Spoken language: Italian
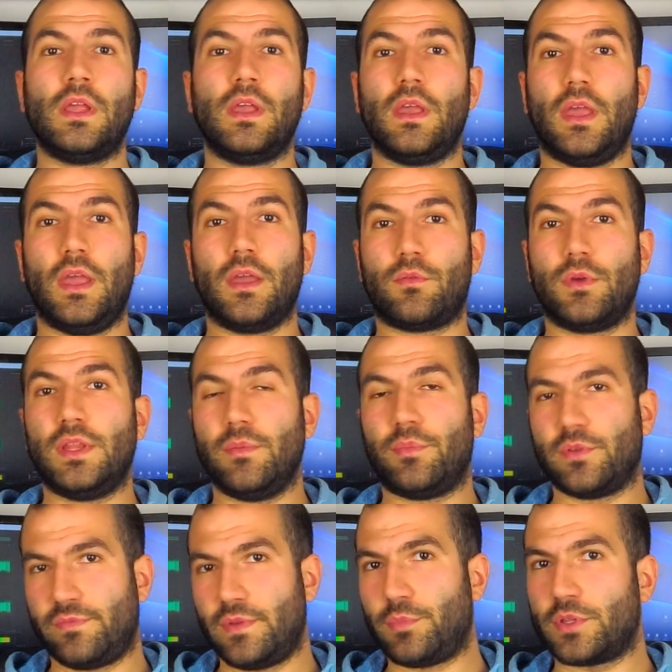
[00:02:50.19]
e quindi
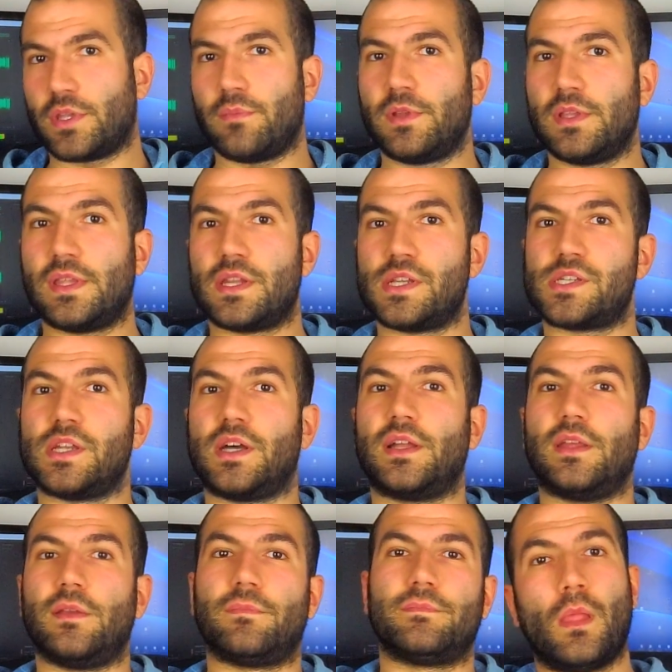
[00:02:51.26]
vi potrebbe
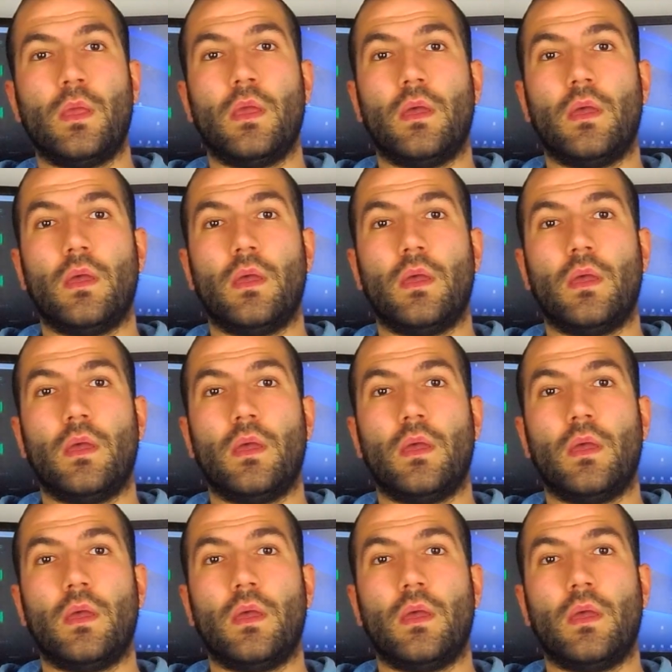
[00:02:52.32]
interessare.